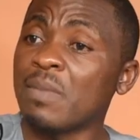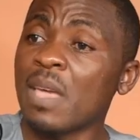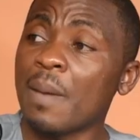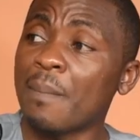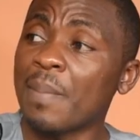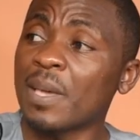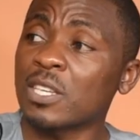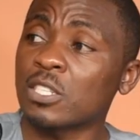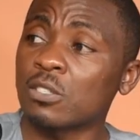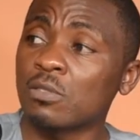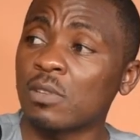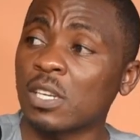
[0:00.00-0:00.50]

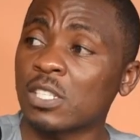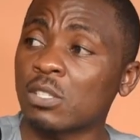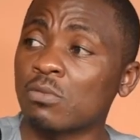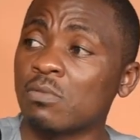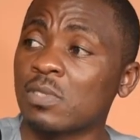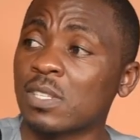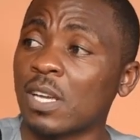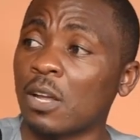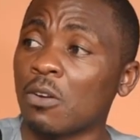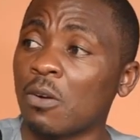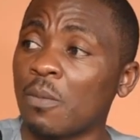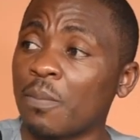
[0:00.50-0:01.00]
premiers personnages
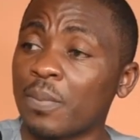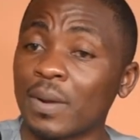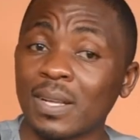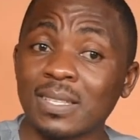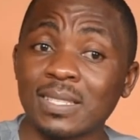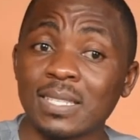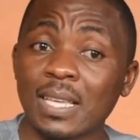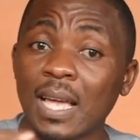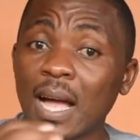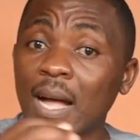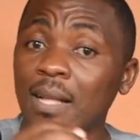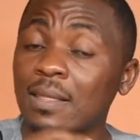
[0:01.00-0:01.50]
que nous allons
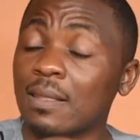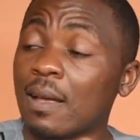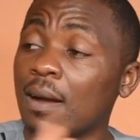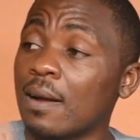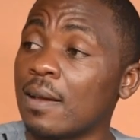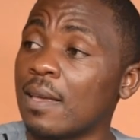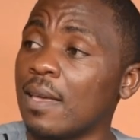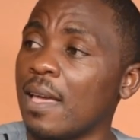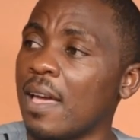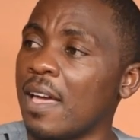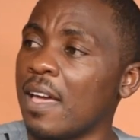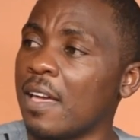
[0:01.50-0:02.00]
prendre, c'est
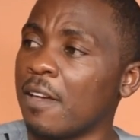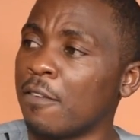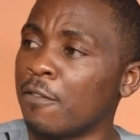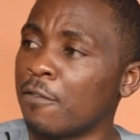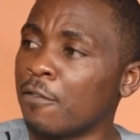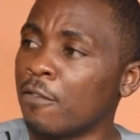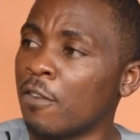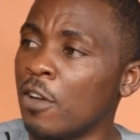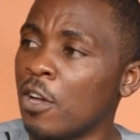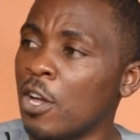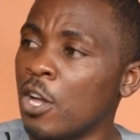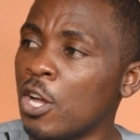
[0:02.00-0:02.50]
Adam et
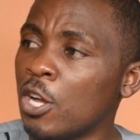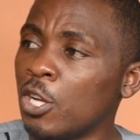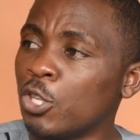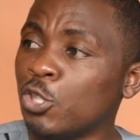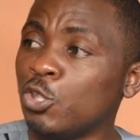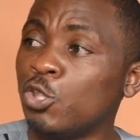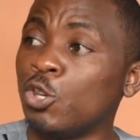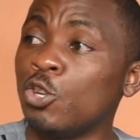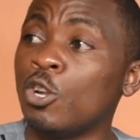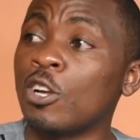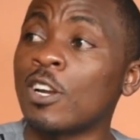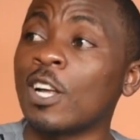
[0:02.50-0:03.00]
Ève.
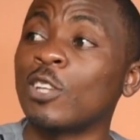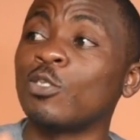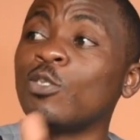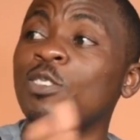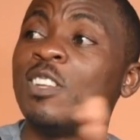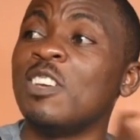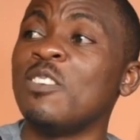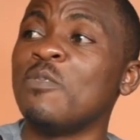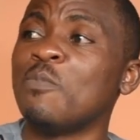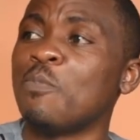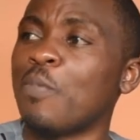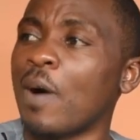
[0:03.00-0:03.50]
Dieu leur a
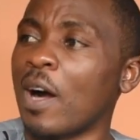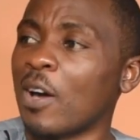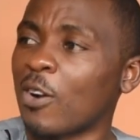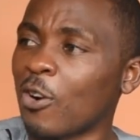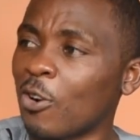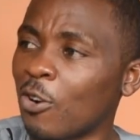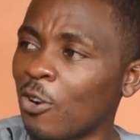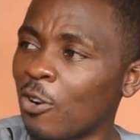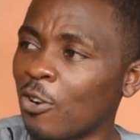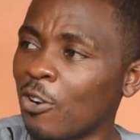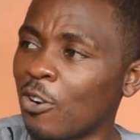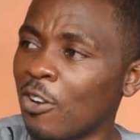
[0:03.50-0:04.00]
donné une
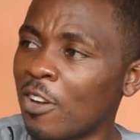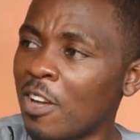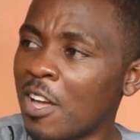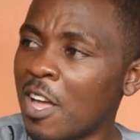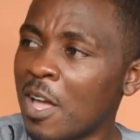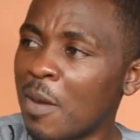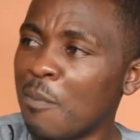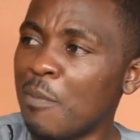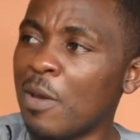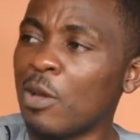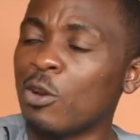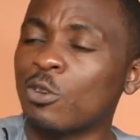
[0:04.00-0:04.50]
parole,
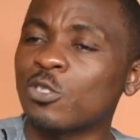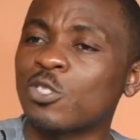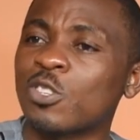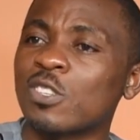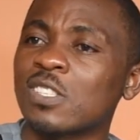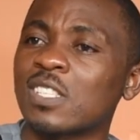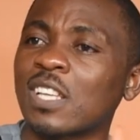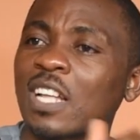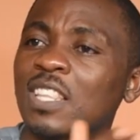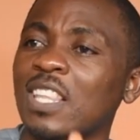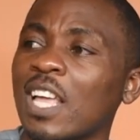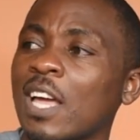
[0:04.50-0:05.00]
mais
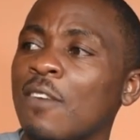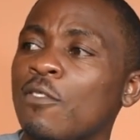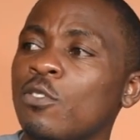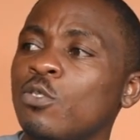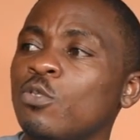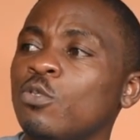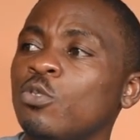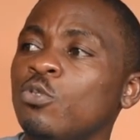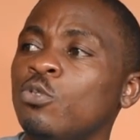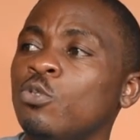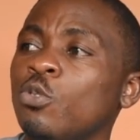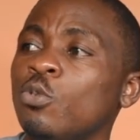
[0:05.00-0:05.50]
lorsque Satan est
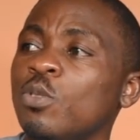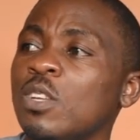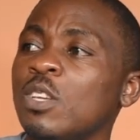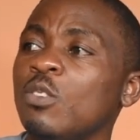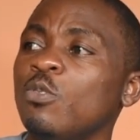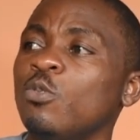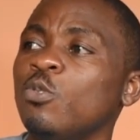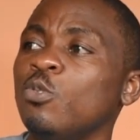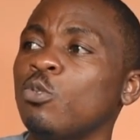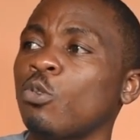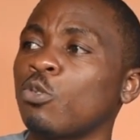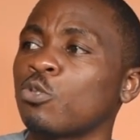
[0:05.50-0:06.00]
venu
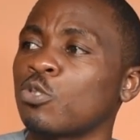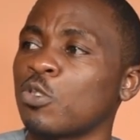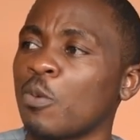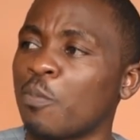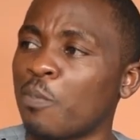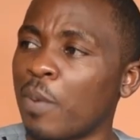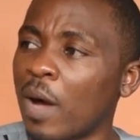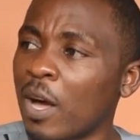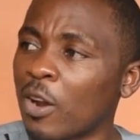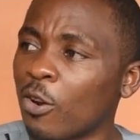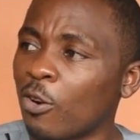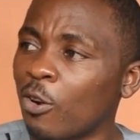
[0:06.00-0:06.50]
donner une autre
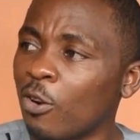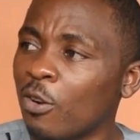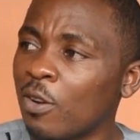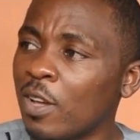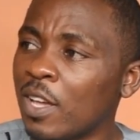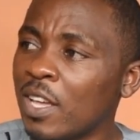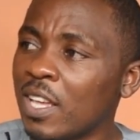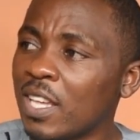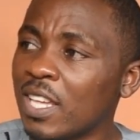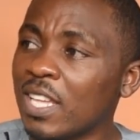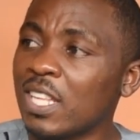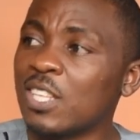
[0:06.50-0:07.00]
parole,
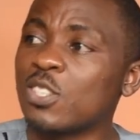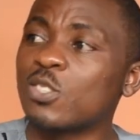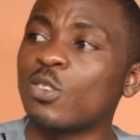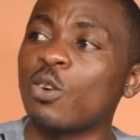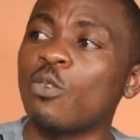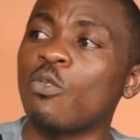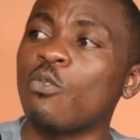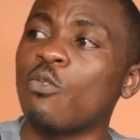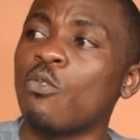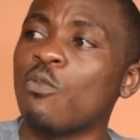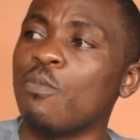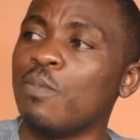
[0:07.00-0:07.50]

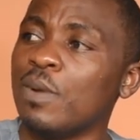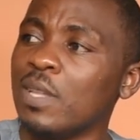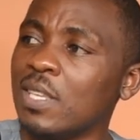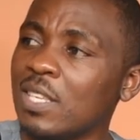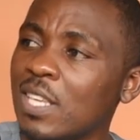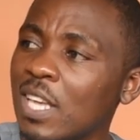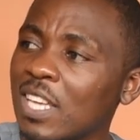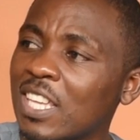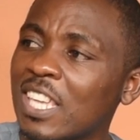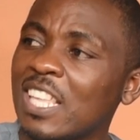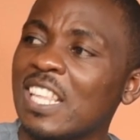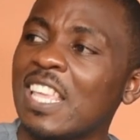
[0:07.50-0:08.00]
ils ont
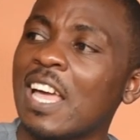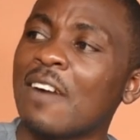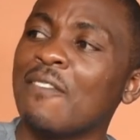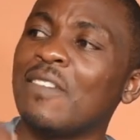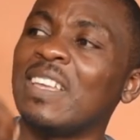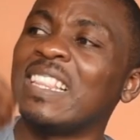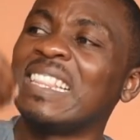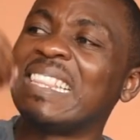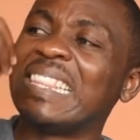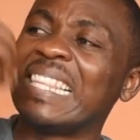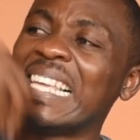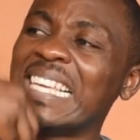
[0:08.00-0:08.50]
oublié qu'il y
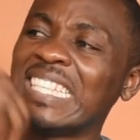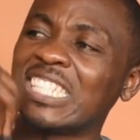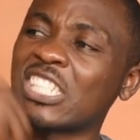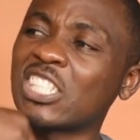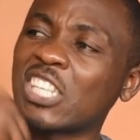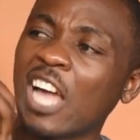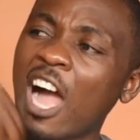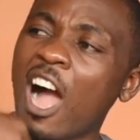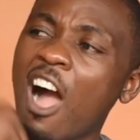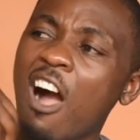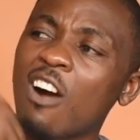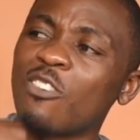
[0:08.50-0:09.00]
avait
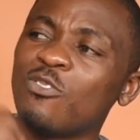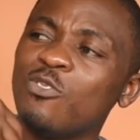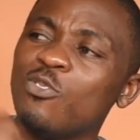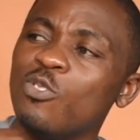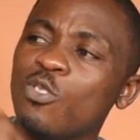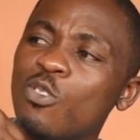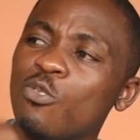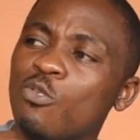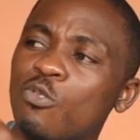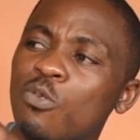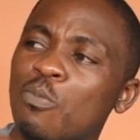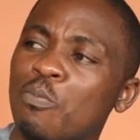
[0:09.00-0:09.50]
déjà
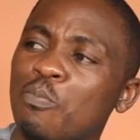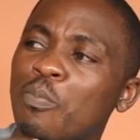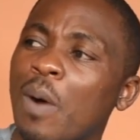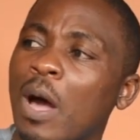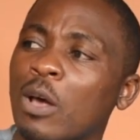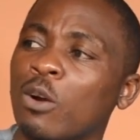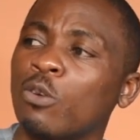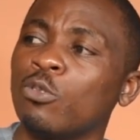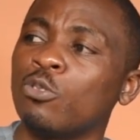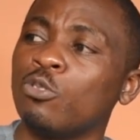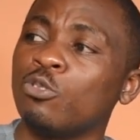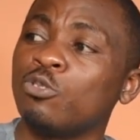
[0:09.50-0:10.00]
en eux une
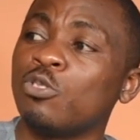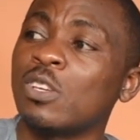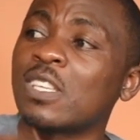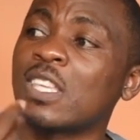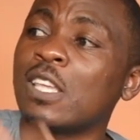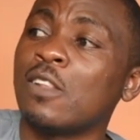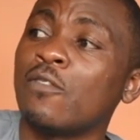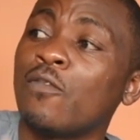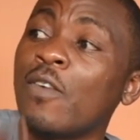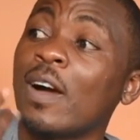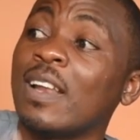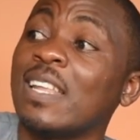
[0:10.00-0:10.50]
parole de Dieu
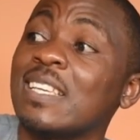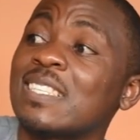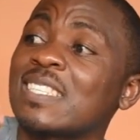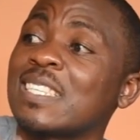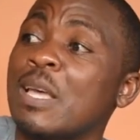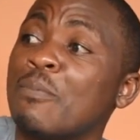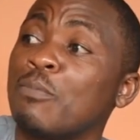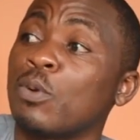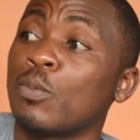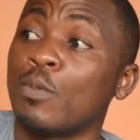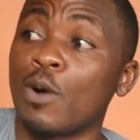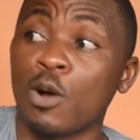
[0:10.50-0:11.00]
qu'il fallait
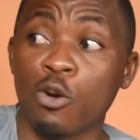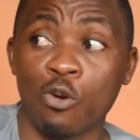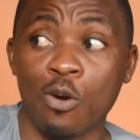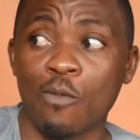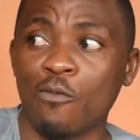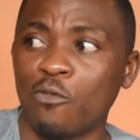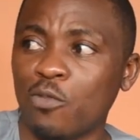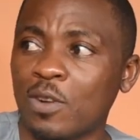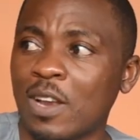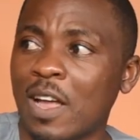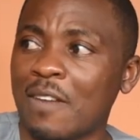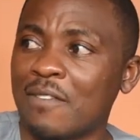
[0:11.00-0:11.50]
simplement,
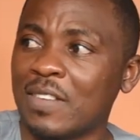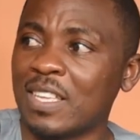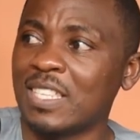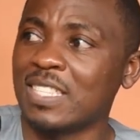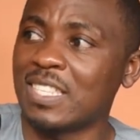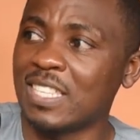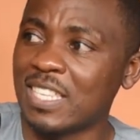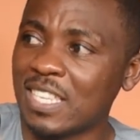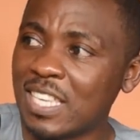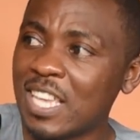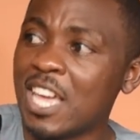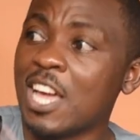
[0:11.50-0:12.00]
comme vous l'avez
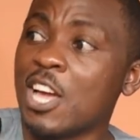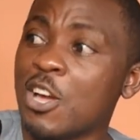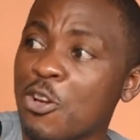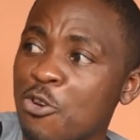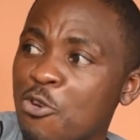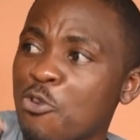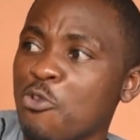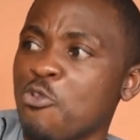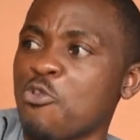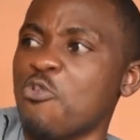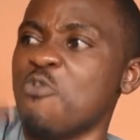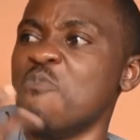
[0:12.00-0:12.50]
dit,
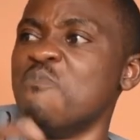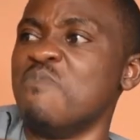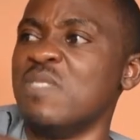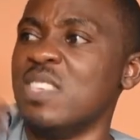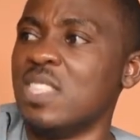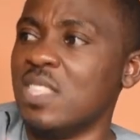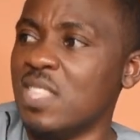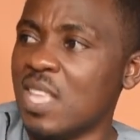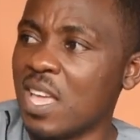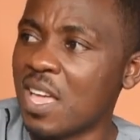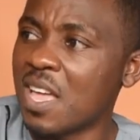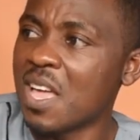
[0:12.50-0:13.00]

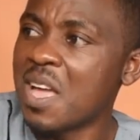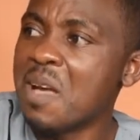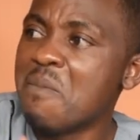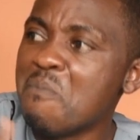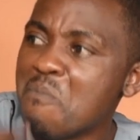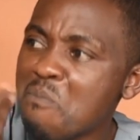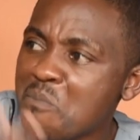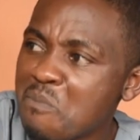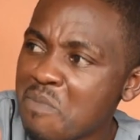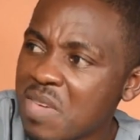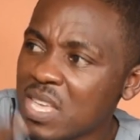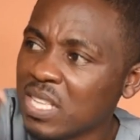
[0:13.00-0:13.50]
ruminer,
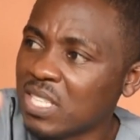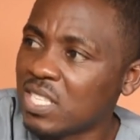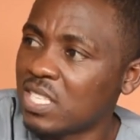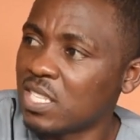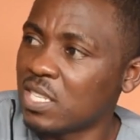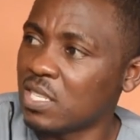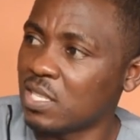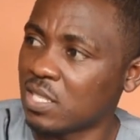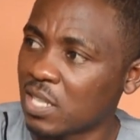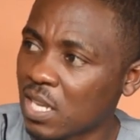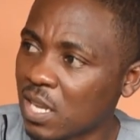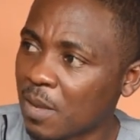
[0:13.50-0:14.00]

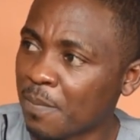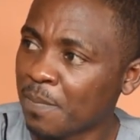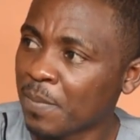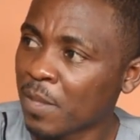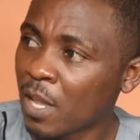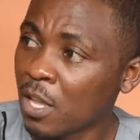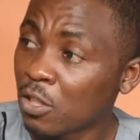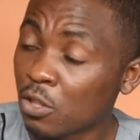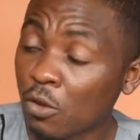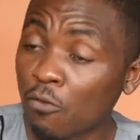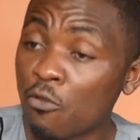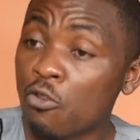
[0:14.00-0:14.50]

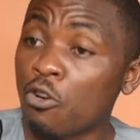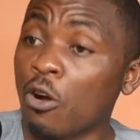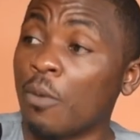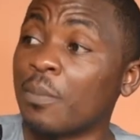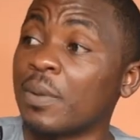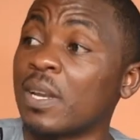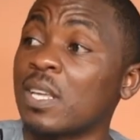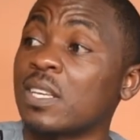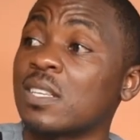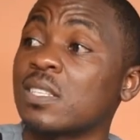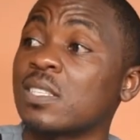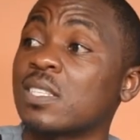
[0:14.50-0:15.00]
méditer. Donc vous
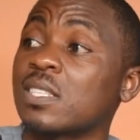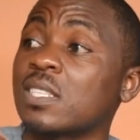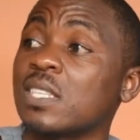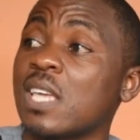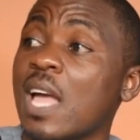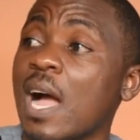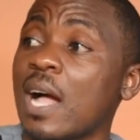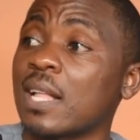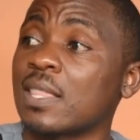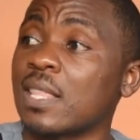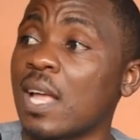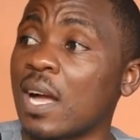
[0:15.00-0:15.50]
comprenez que
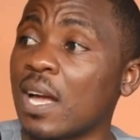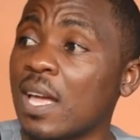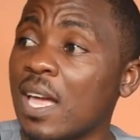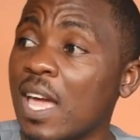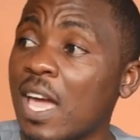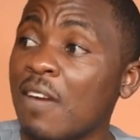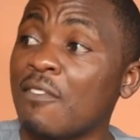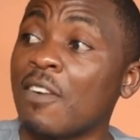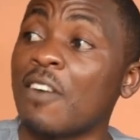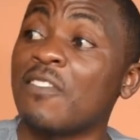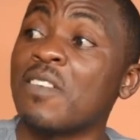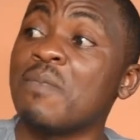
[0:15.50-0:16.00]
si Adam
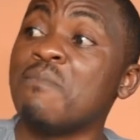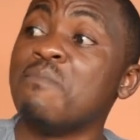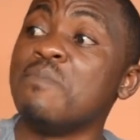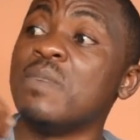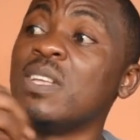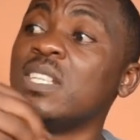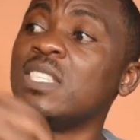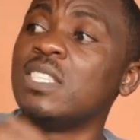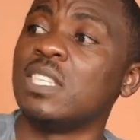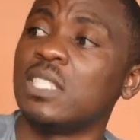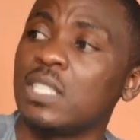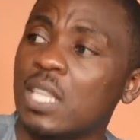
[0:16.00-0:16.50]
et Ève avaient
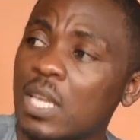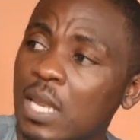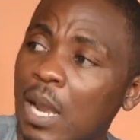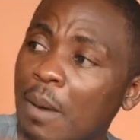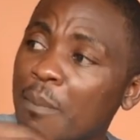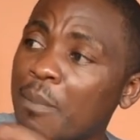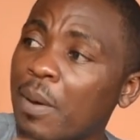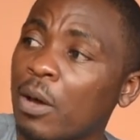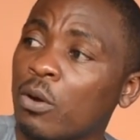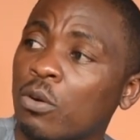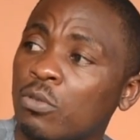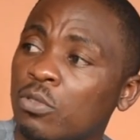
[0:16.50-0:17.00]
médité
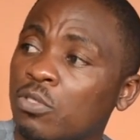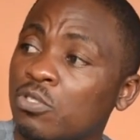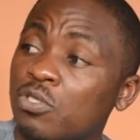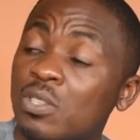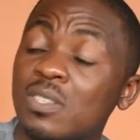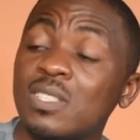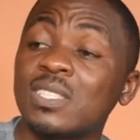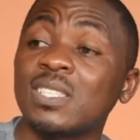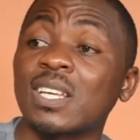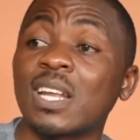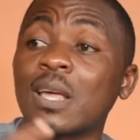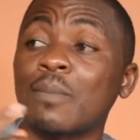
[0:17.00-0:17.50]
la parole de
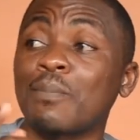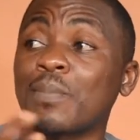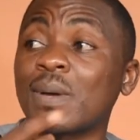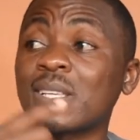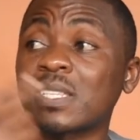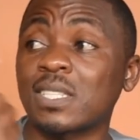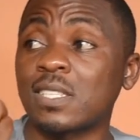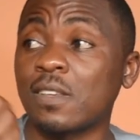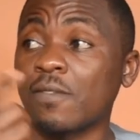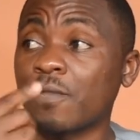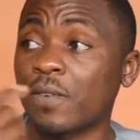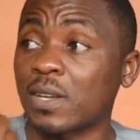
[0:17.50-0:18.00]
Dieu, ils ne seraient
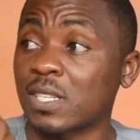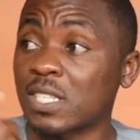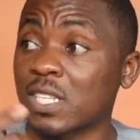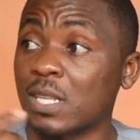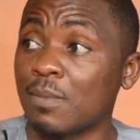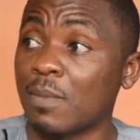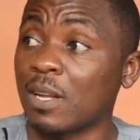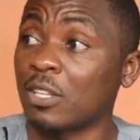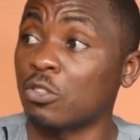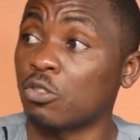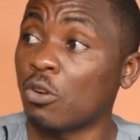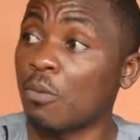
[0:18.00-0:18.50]
pas si
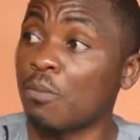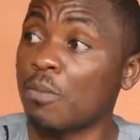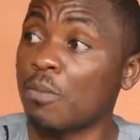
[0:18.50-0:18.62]
facilement